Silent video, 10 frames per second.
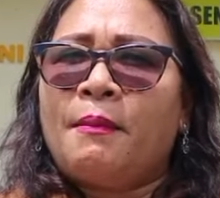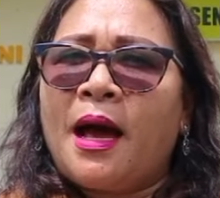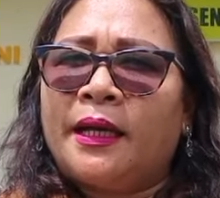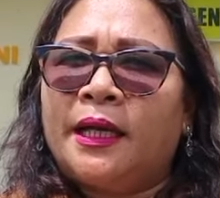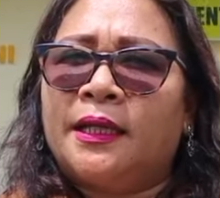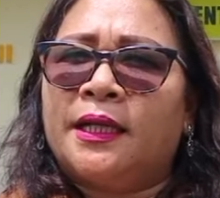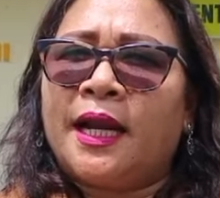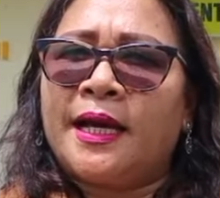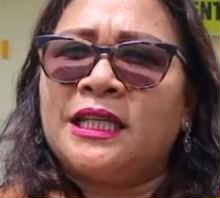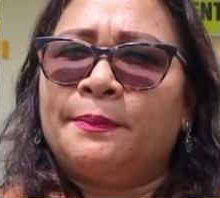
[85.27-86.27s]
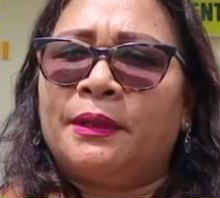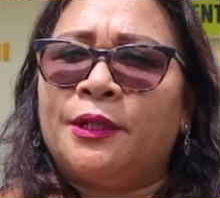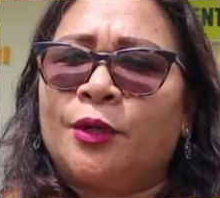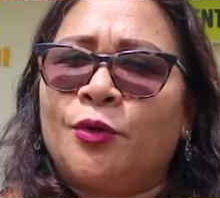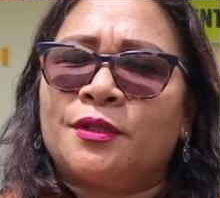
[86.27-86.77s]
bagi generasi
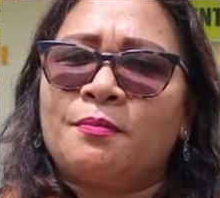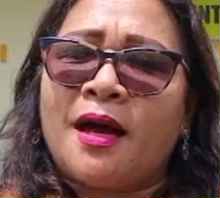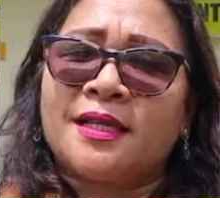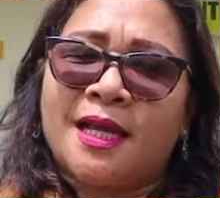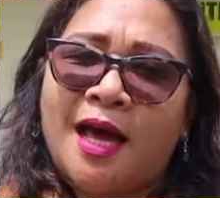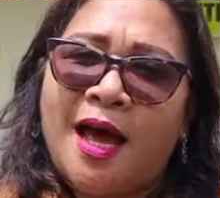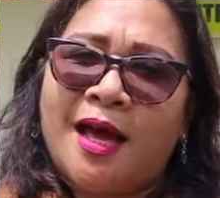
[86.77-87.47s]
penerus bangsa.